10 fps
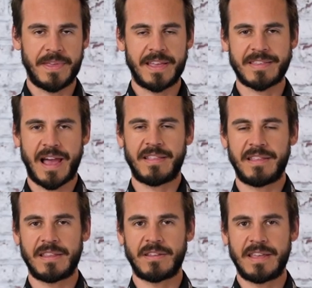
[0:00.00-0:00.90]
wie gesagt,
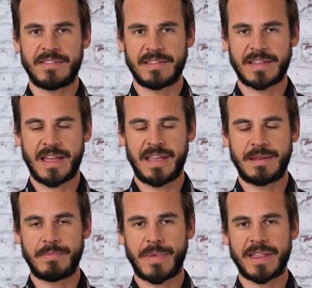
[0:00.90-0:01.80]
in Indonesien, da
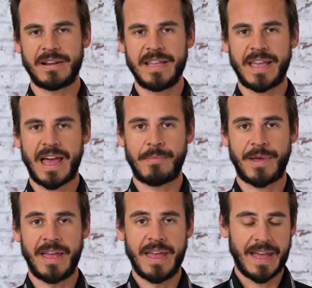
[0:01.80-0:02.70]
in Mandalika,
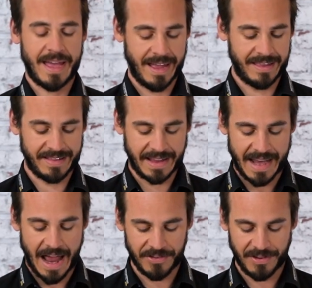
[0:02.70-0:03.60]
aber äh, die
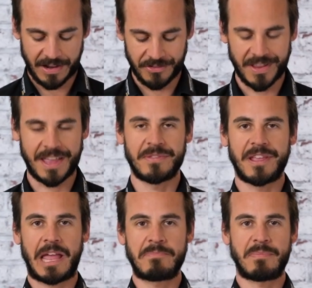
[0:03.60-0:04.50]
Drainage der Rennstrecke und
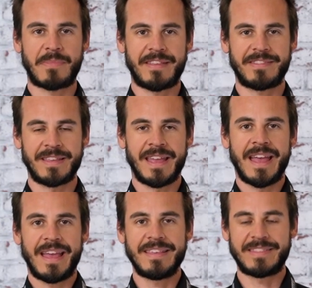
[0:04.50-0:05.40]
der Grip im Nassen
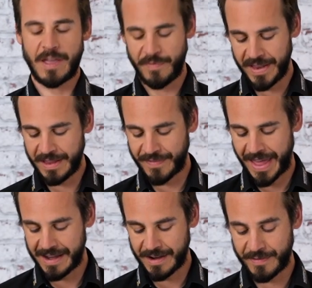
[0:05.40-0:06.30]
ist definitiv
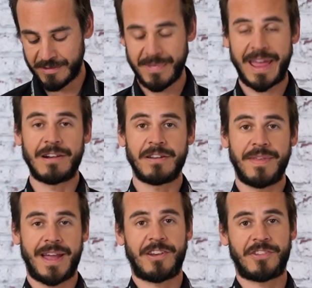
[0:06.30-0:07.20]
keiner davon. Miguel
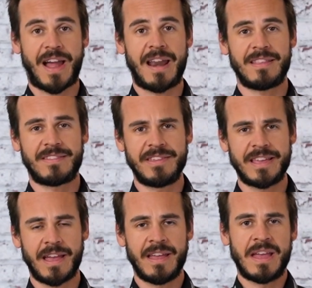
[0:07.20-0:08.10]
Oliveira, der strahlende
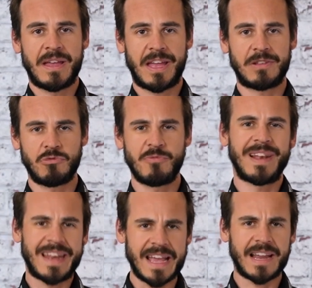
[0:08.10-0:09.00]
Sieger, ein
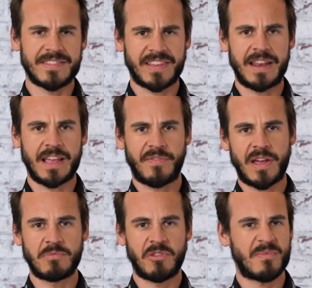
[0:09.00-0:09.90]
überlegenes Rennen
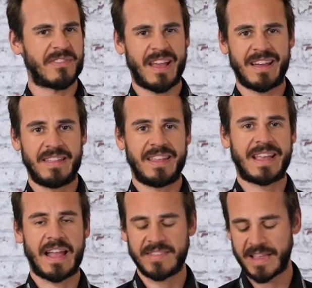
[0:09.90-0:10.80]
gefahren, muss man sagen, hatte
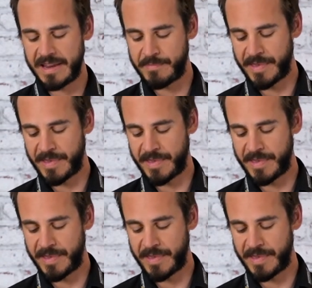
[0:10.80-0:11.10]
ganz geil die